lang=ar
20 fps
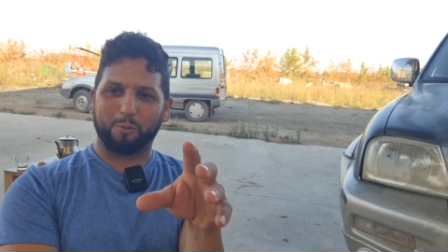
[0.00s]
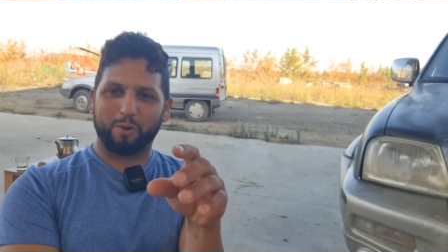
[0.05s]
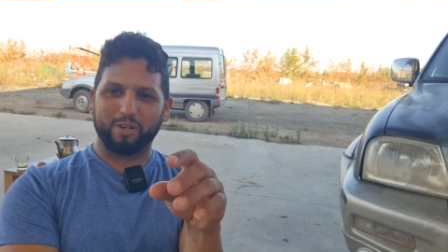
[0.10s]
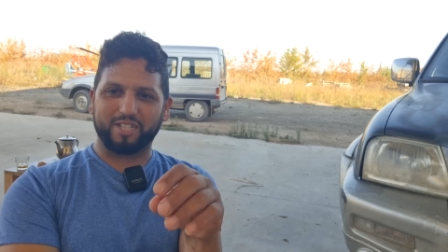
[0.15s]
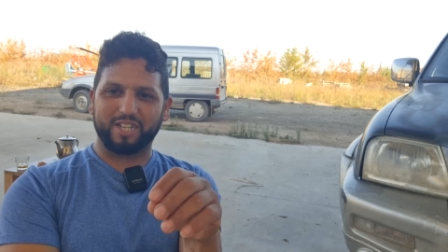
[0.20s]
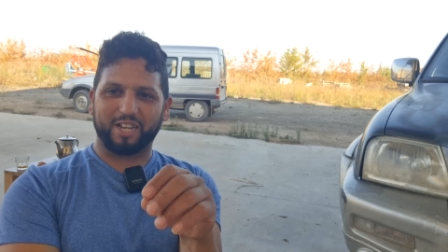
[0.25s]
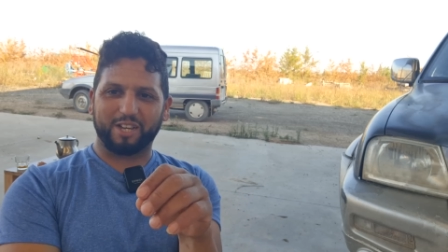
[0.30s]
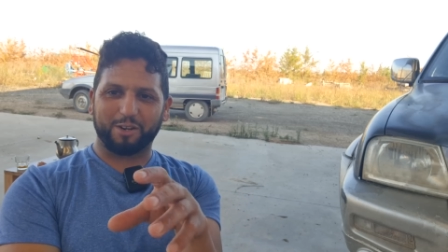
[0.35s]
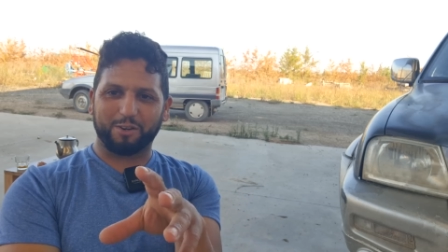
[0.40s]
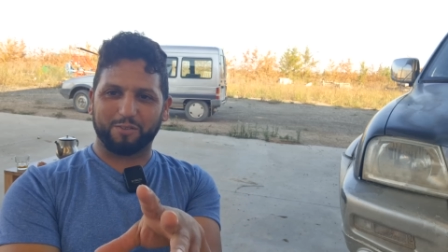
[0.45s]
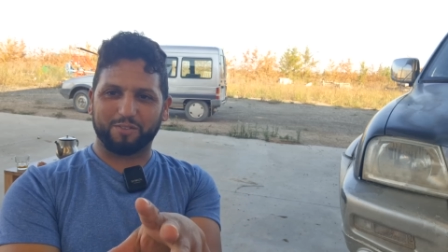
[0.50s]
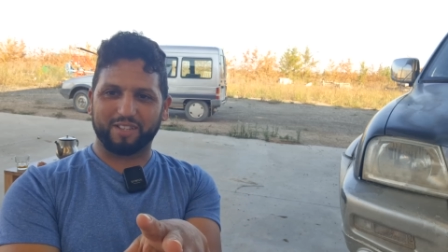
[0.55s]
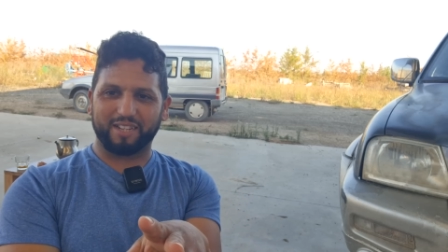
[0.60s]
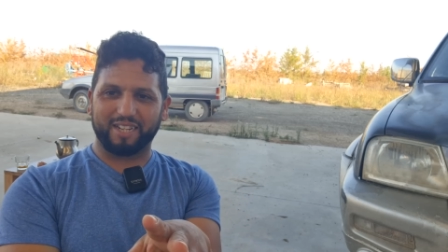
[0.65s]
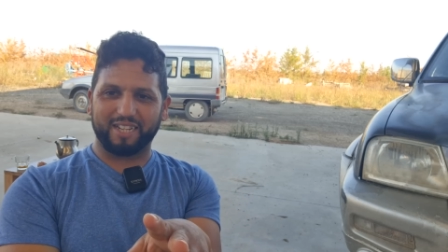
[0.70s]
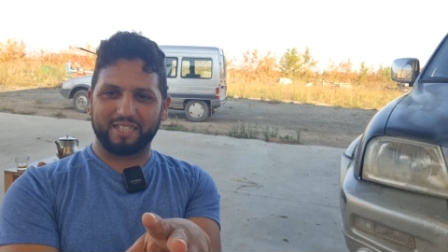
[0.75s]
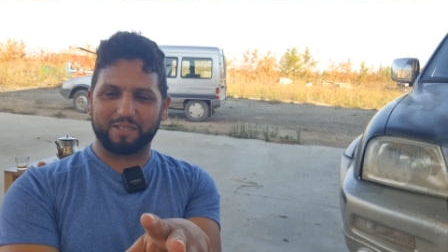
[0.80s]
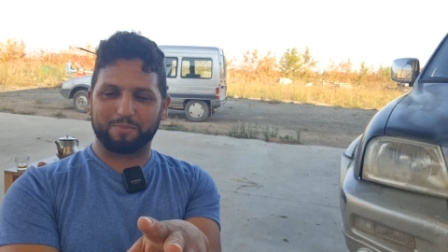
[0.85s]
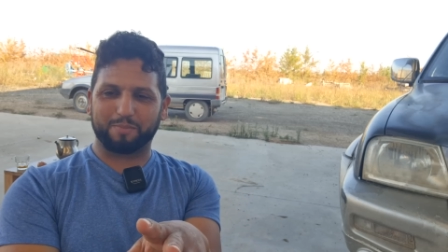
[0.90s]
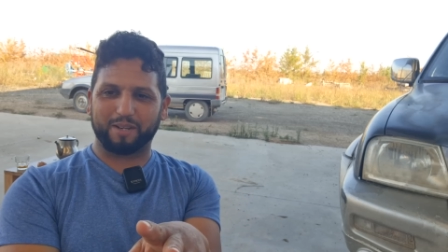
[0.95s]
واش الخروف
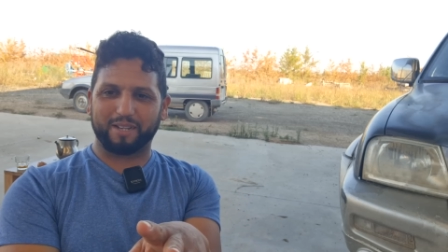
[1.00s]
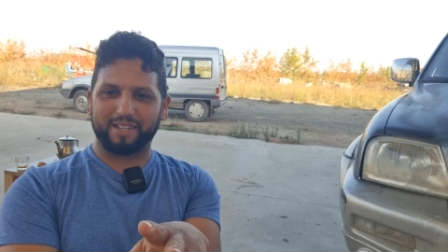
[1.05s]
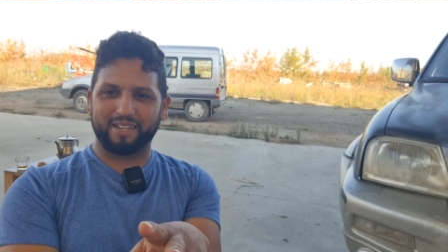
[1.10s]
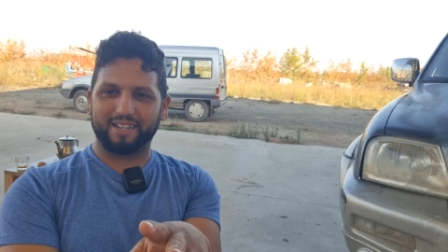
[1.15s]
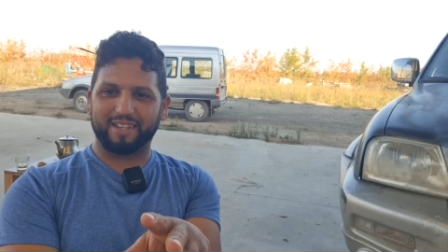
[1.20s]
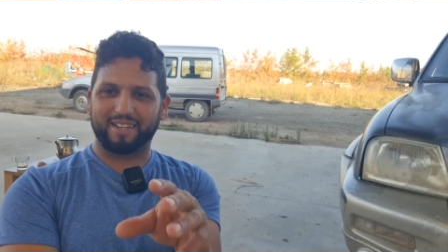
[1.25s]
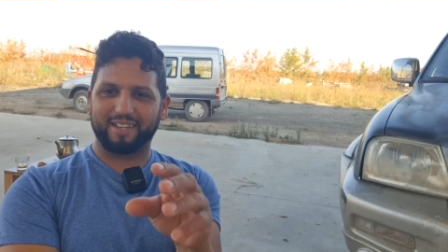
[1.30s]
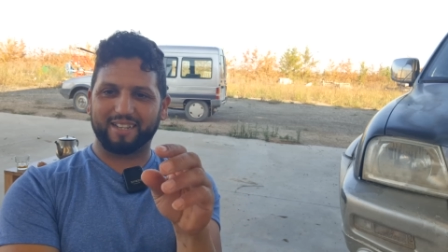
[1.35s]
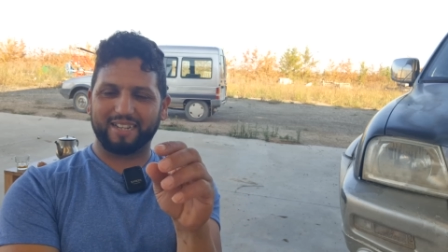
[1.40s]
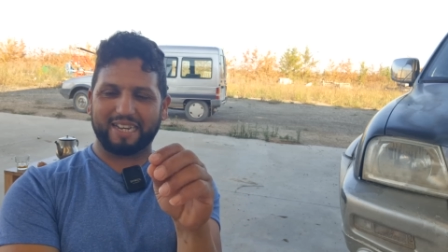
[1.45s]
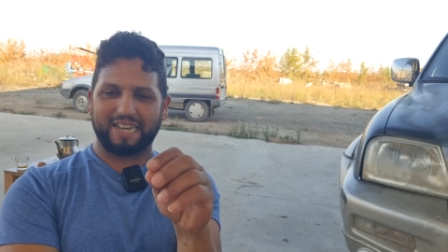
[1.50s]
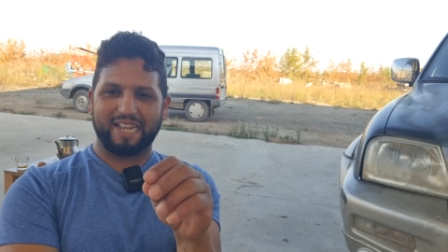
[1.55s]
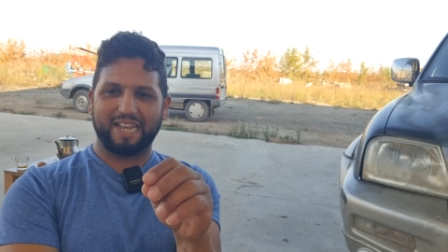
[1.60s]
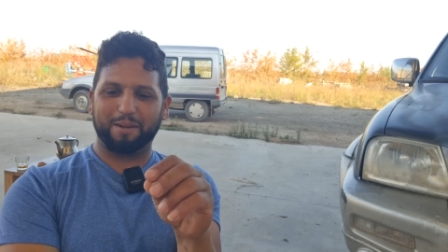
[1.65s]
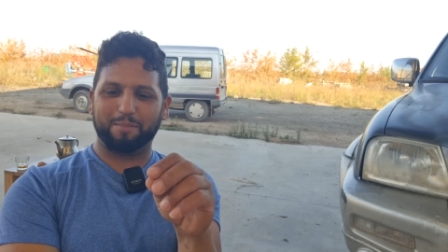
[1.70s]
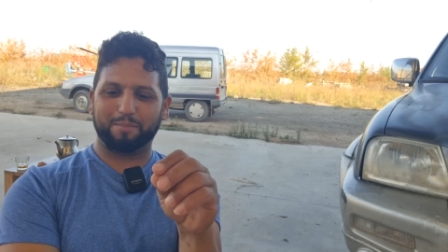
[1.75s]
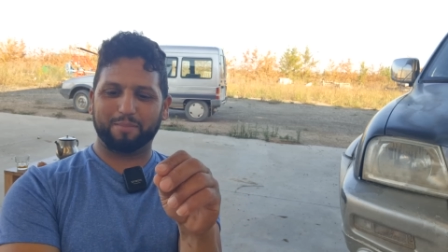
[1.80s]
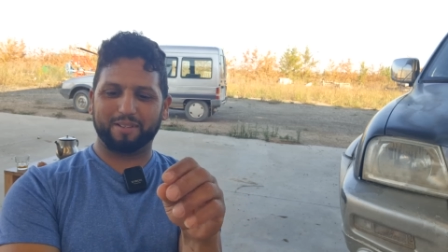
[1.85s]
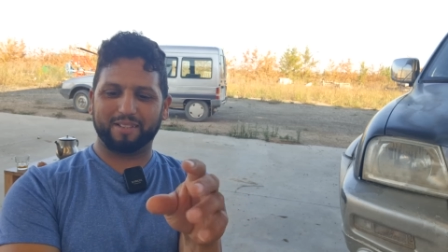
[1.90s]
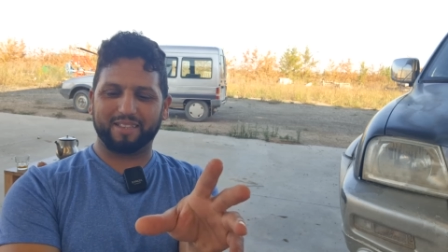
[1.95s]
ديال إسبانيا
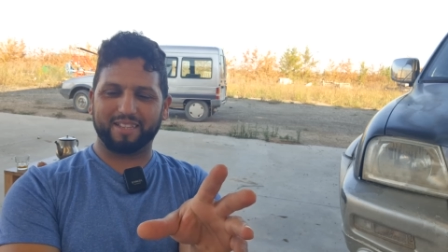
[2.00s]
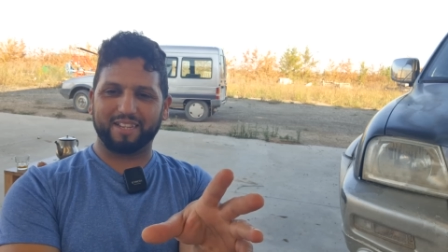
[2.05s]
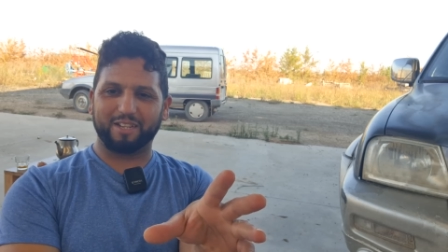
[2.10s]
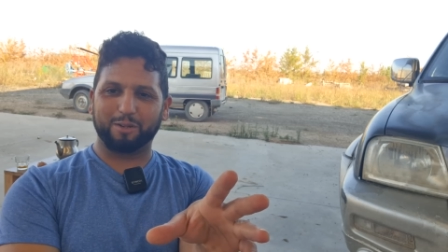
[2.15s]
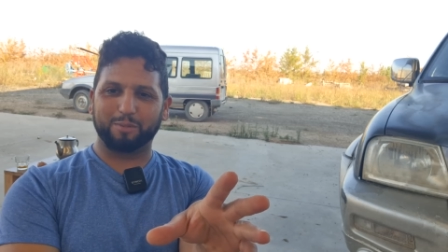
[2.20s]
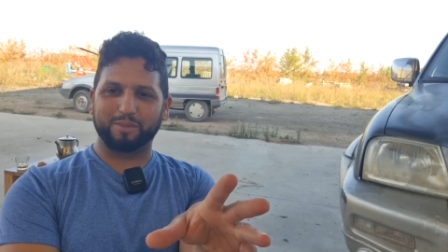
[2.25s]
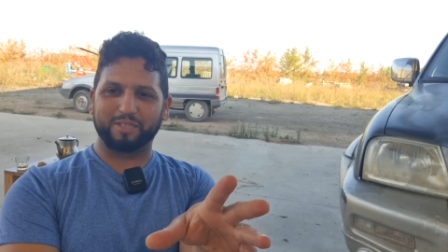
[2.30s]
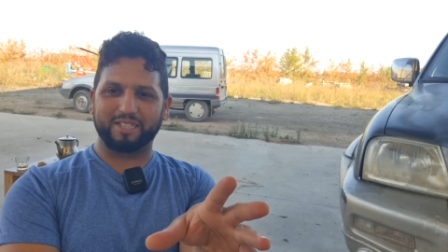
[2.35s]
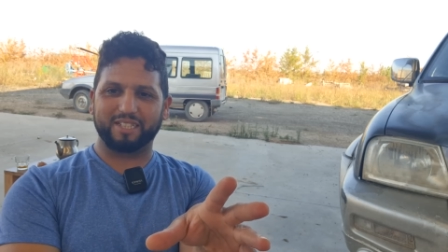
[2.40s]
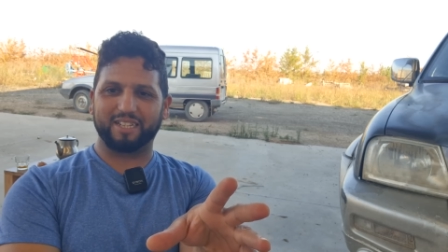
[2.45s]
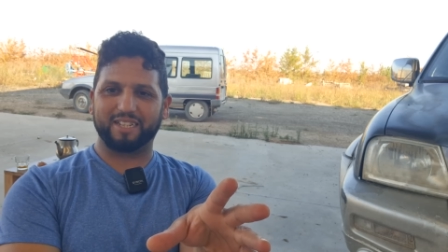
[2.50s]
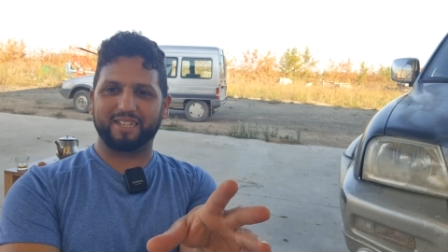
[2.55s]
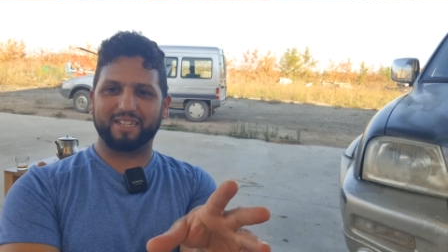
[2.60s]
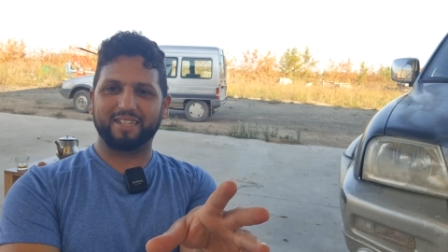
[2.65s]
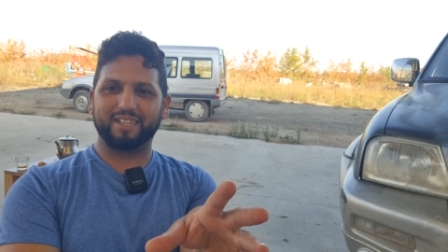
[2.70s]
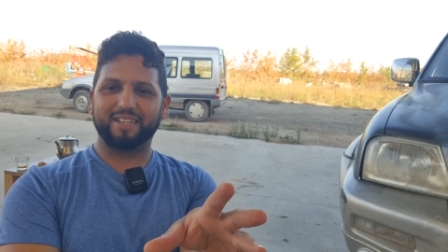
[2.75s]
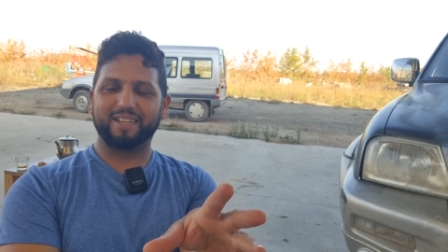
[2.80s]
اللحم ديالو مزيان